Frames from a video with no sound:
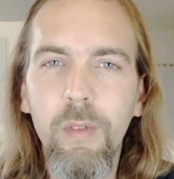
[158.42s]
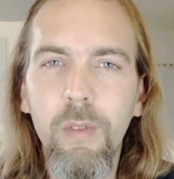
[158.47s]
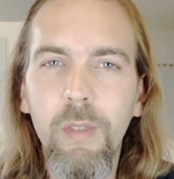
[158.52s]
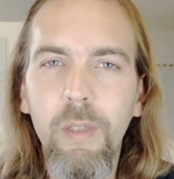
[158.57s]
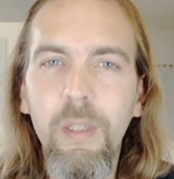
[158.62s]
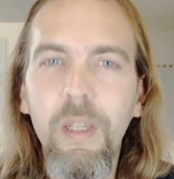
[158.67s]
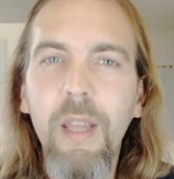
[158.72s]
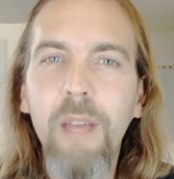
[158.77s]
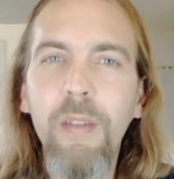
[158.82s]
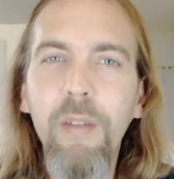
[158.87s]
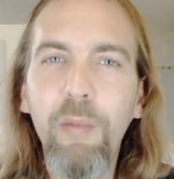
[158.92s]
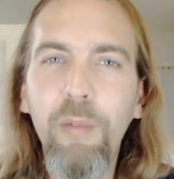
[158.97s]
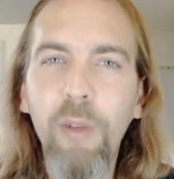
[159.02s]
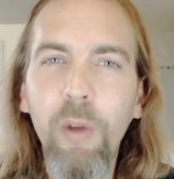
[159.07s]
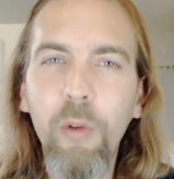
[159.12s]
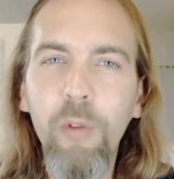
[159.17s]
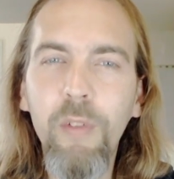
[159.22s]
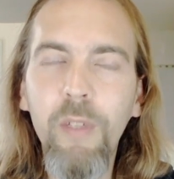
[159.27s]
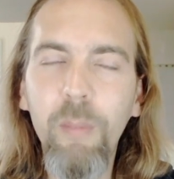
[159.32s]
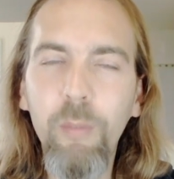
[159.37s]
Il y a
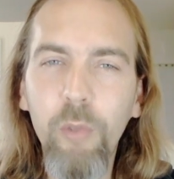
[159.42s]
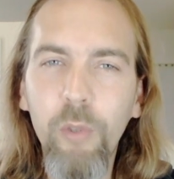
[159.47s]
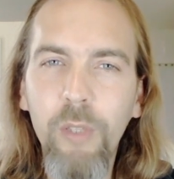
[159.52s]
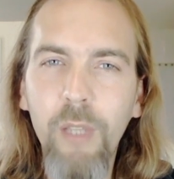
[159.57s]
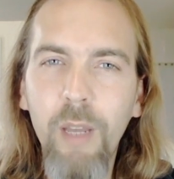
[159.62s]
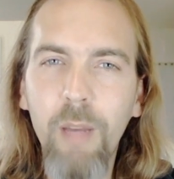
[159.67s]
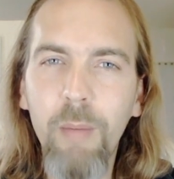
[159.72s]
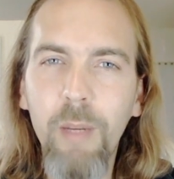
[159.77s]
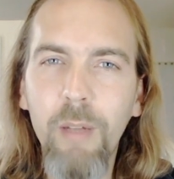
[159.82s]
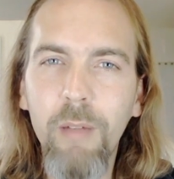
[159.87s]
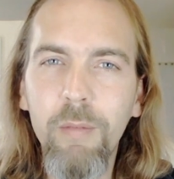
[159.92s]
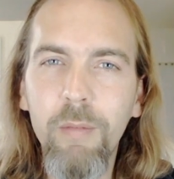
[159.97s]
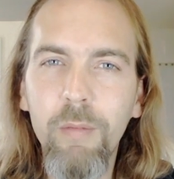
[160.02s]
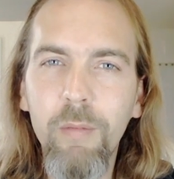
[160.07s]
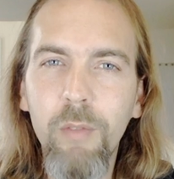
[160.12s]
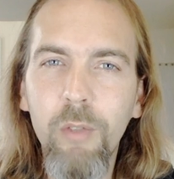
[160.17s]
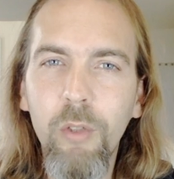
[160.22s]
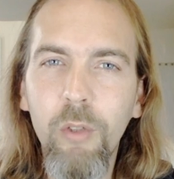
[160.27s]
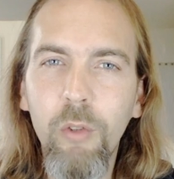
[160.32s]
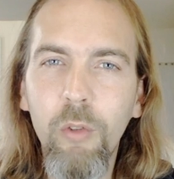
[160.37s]
différents types de karma.
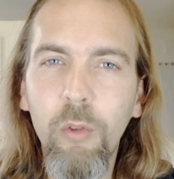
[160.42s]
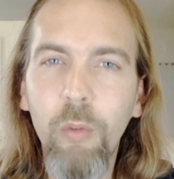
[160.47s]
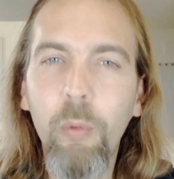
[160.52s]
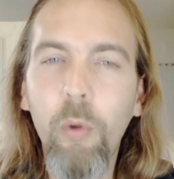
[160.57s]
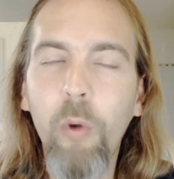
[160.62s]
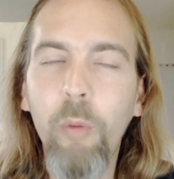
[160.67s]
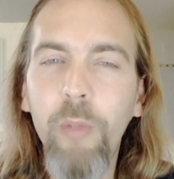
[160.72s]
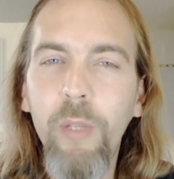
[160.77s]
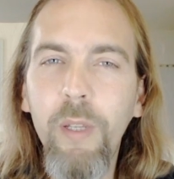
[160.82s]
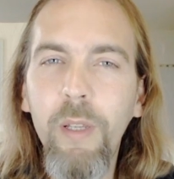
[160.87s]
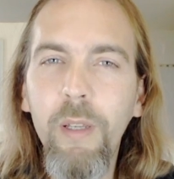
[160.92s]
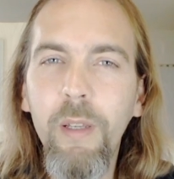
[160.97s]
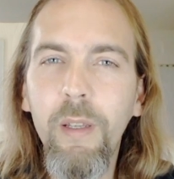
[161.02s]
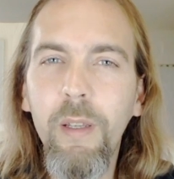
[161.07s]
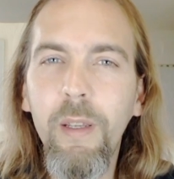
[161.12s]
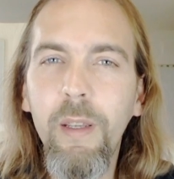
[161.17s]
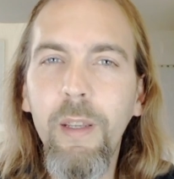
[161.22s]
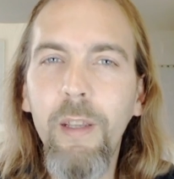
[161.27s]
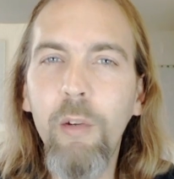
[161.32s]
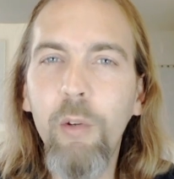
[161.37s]
Le premier
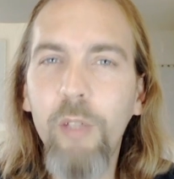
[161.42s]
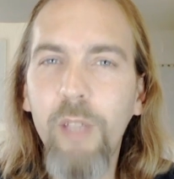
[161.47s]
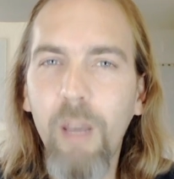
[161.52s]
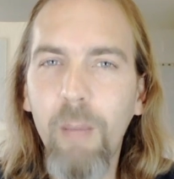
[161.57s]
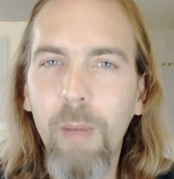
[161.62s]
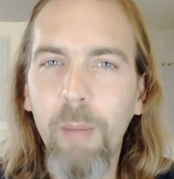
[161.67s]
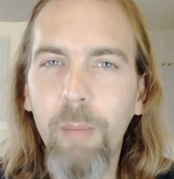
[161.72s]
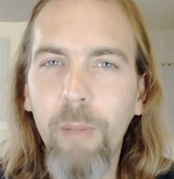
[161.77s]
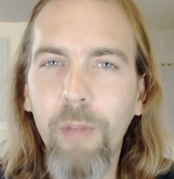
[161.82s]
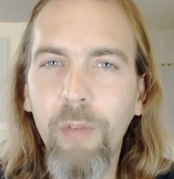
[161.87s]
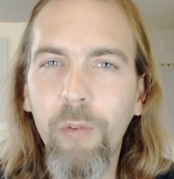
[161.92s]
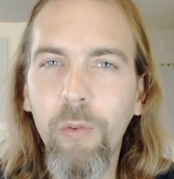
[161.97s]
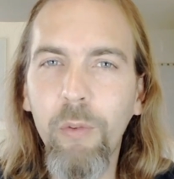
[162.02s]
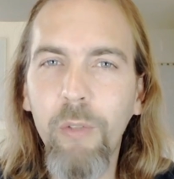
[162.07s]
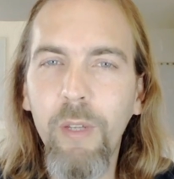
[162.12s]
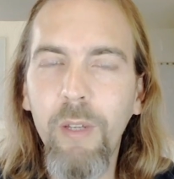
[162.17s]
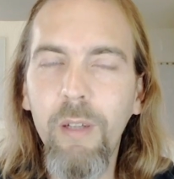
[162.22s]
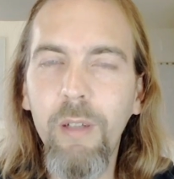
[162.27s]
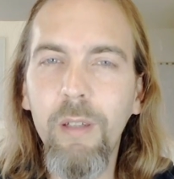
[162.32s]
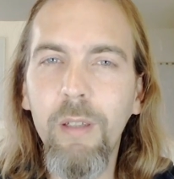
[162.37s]
est le karma
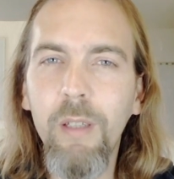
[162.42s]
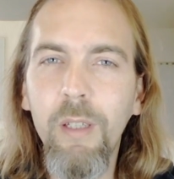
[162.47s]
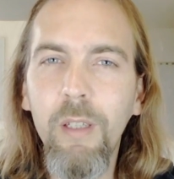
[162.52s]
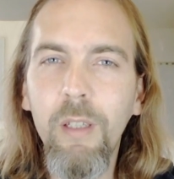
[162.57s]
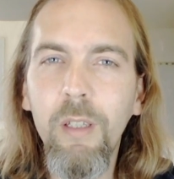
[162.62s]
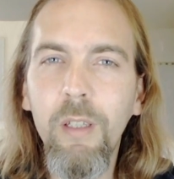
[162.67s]
personnel,